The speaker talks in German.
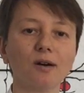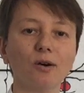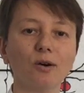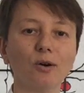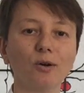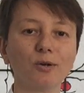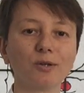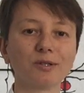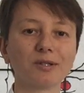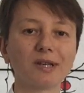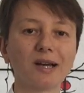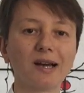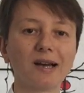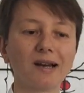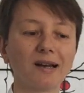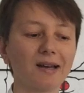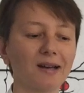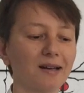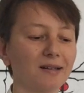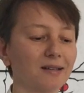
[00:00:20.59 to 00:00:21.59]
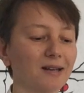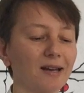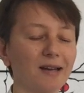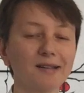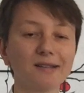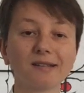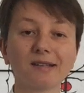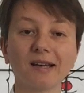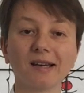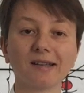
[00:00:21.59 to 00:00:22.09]
Und da
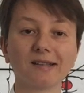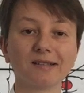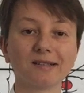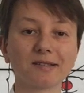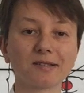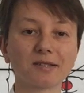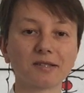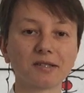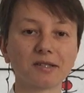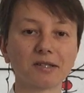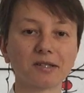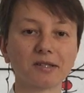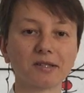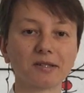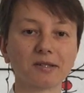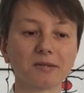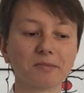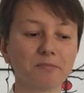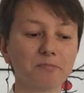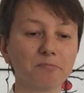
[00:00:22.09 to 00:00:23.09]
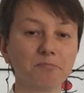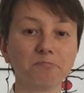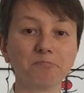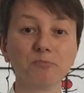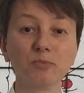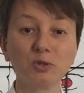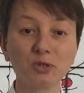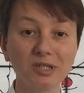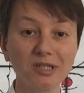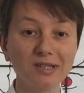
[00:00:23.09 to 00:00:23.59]
anhand eines äh,
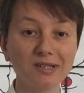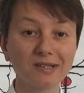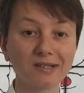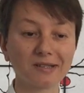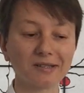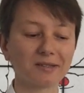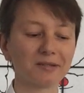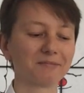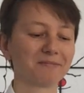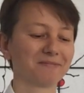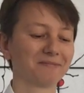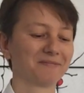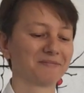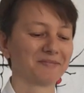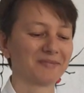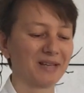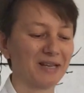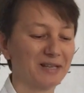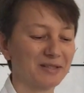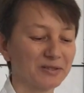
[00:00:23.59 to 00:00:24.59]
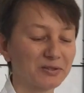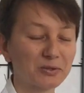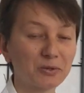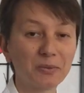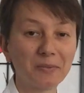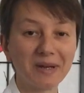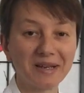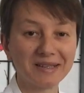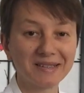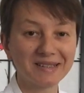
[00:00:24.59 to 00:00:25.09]

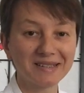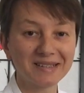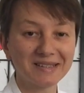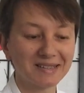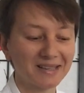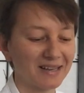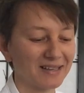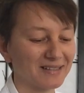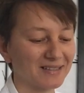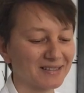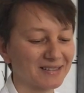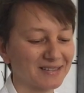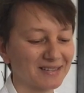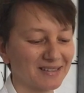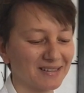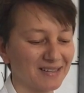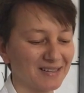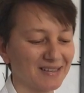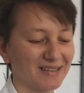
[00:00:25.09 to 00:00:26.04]
Musikinstrumentes, eines